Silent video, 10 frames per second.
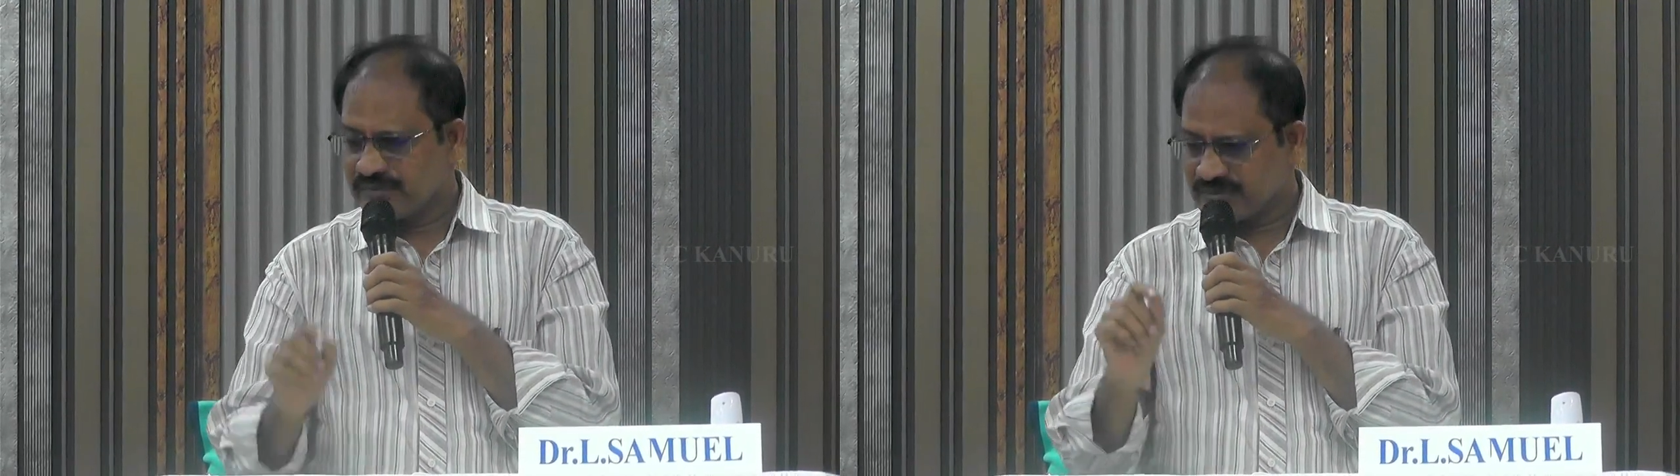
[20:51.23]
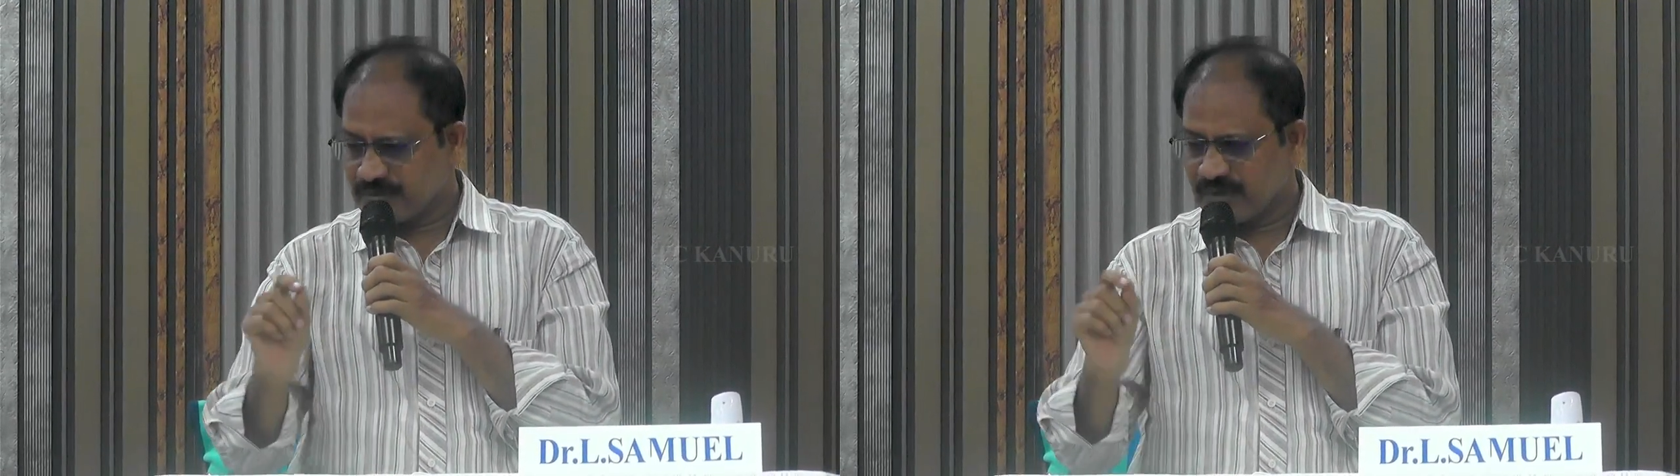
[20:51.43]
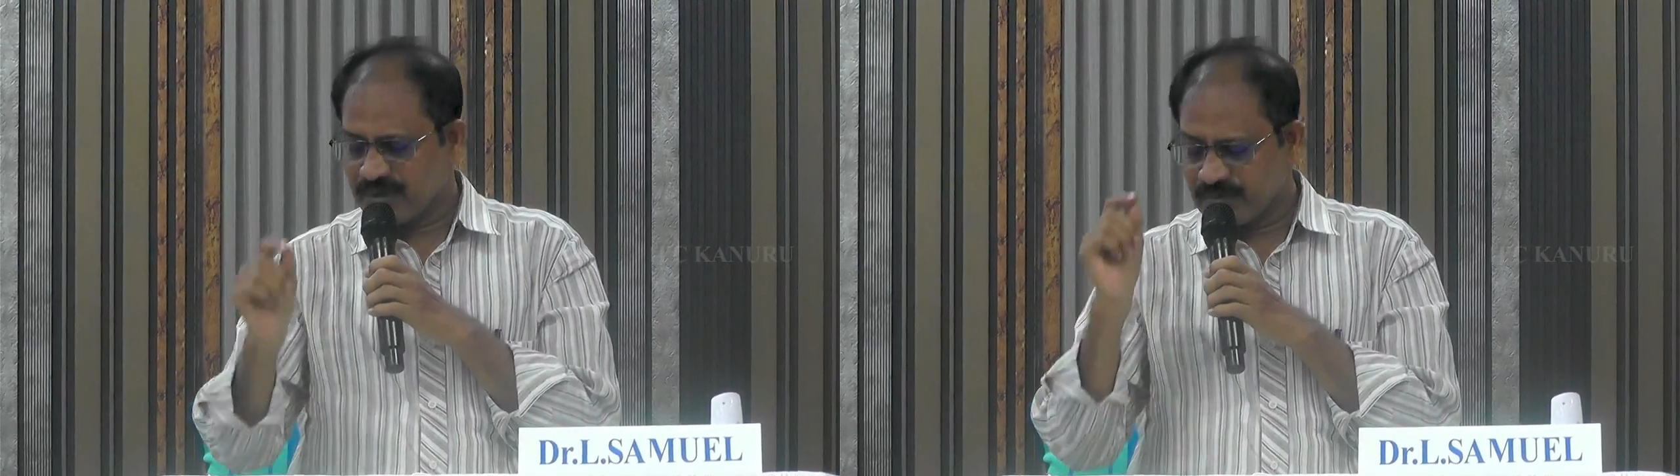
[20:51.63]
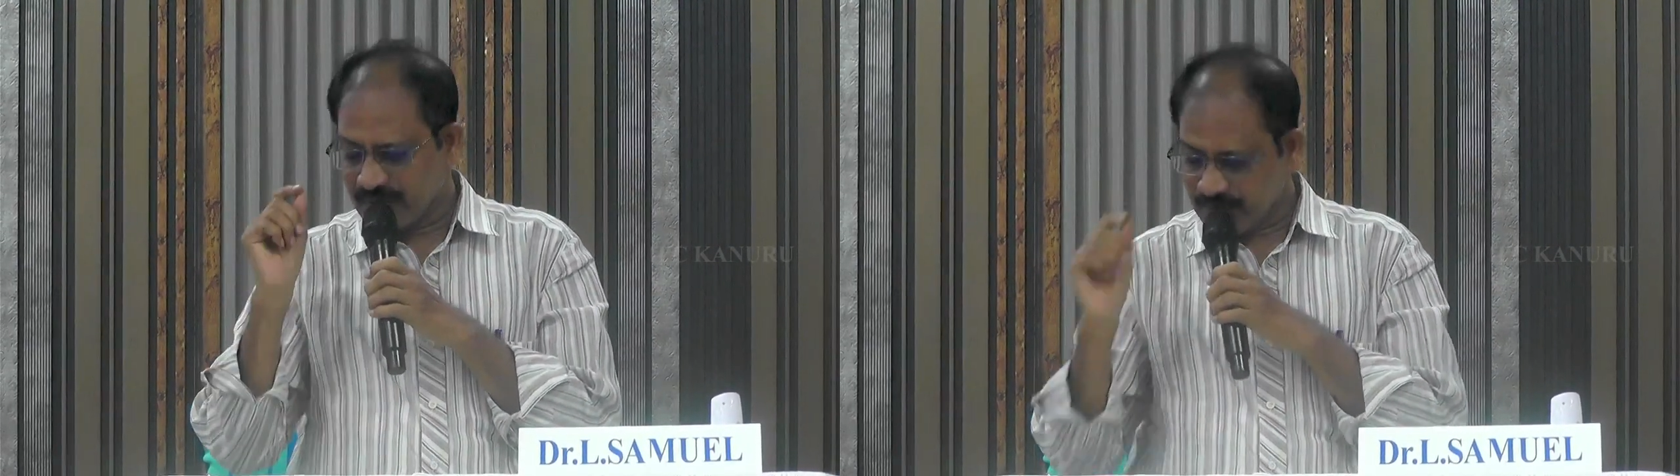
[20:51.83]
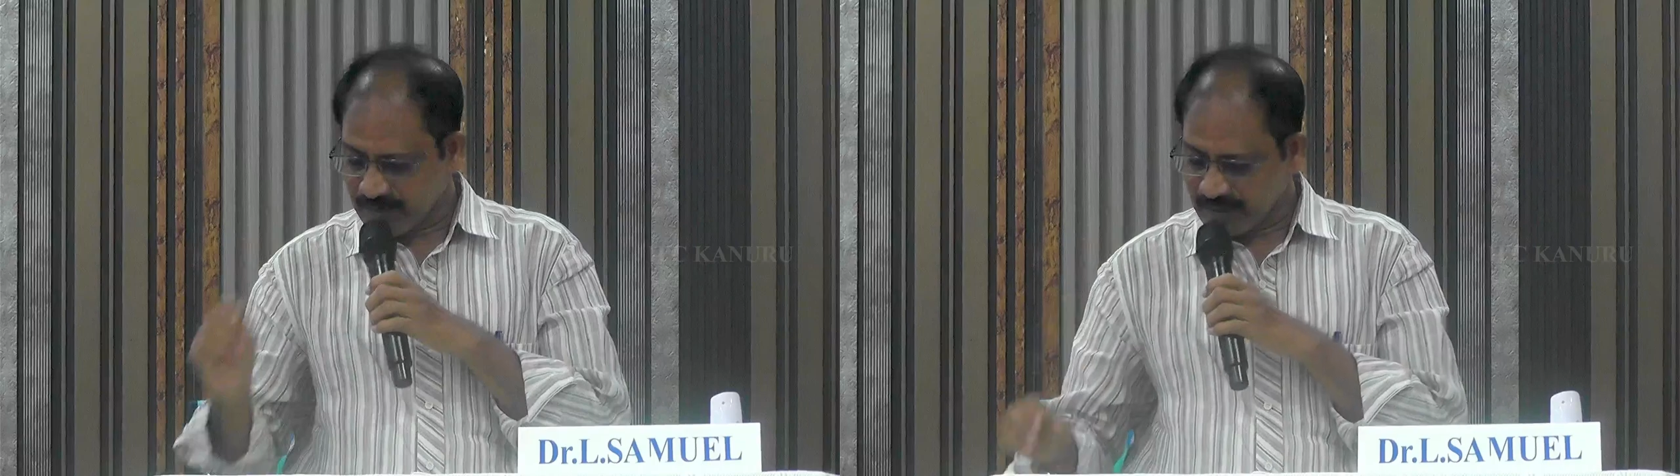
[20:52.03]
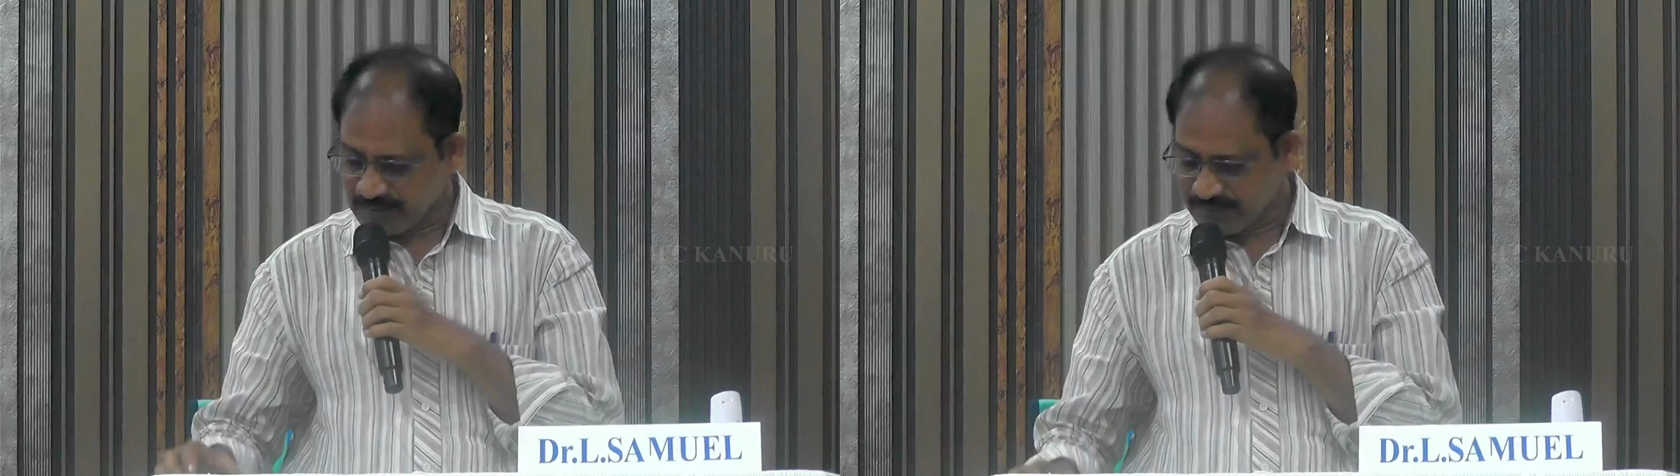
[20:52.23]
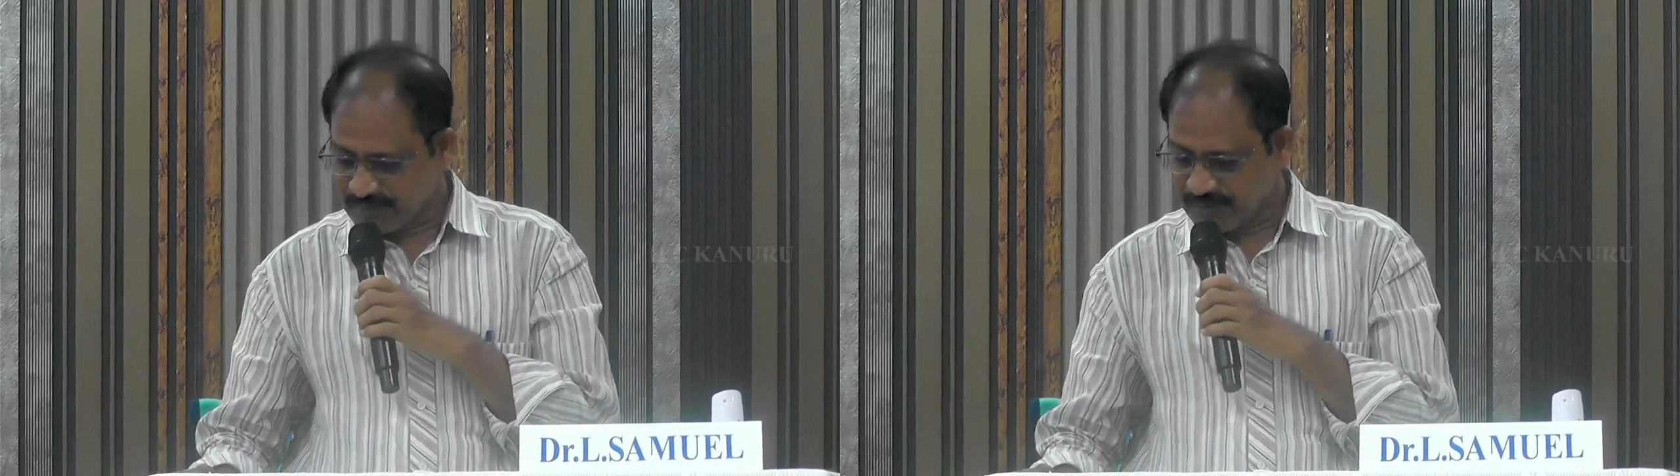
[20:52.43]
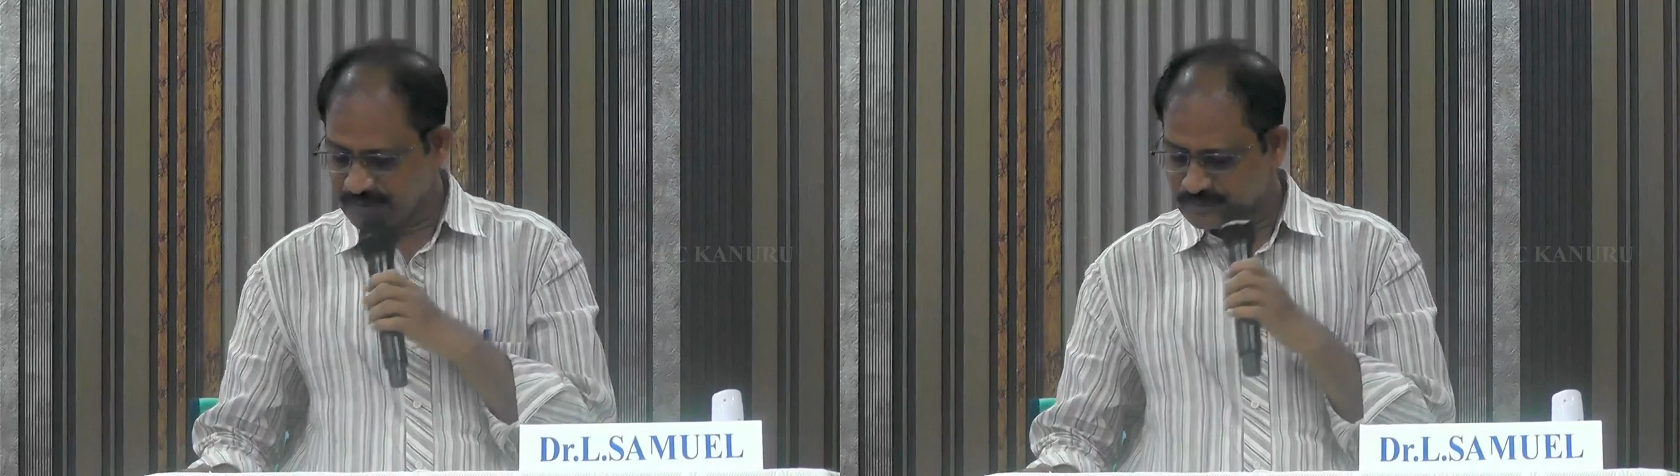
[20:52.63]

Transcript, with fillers: విషమయంగా మారిపోయినాయి